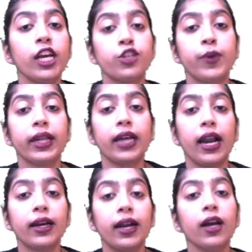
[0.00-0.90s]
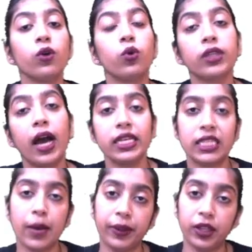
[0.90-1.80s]
ইস্পাত কারখানা কোথায়
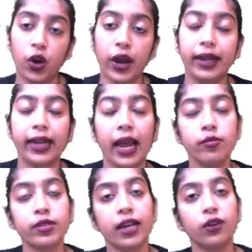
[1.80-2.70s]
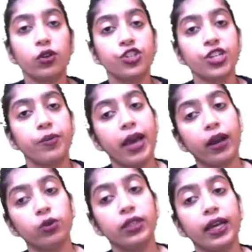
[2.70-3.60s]
স্থাপিত হয় টাইম স্টার্ট করছি আমি
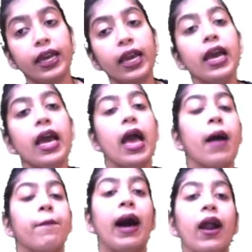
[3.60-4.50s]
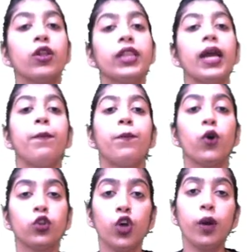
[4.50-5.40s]
এখন থেকে ভারতের
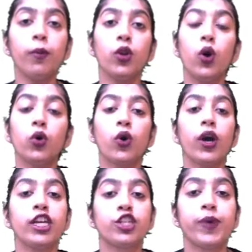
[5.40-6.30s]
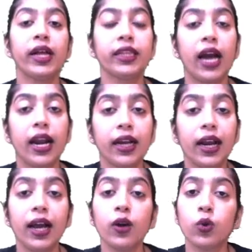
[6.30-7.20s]
প্রথম লৌহ ইস্পাত
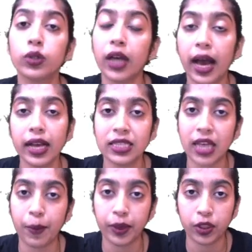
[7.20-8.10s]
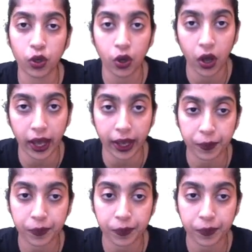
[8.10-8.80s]
কারখানা কোথায় স্থাপিত হয়